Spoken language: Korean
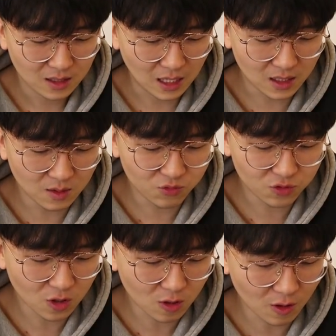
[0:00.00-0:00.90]
얘는
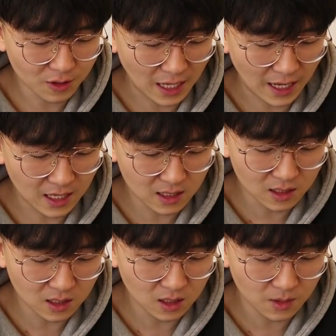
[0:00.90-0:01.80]
무조건
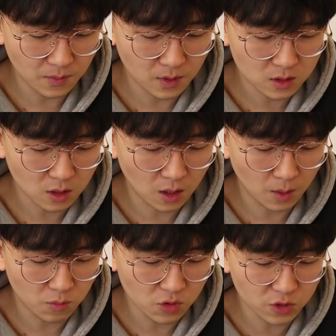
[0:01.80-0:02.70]
A등급
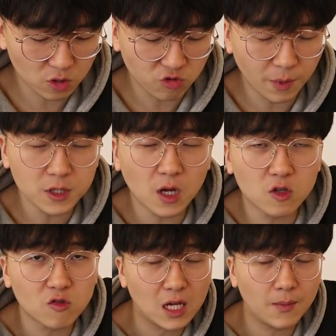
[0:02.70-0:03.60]
저거 물부적 두 번
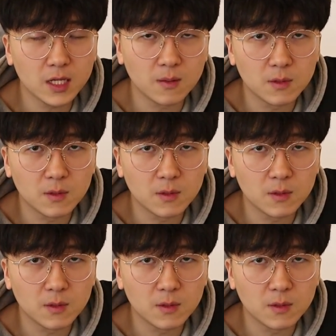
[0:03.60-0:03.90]
써가지고 잡아야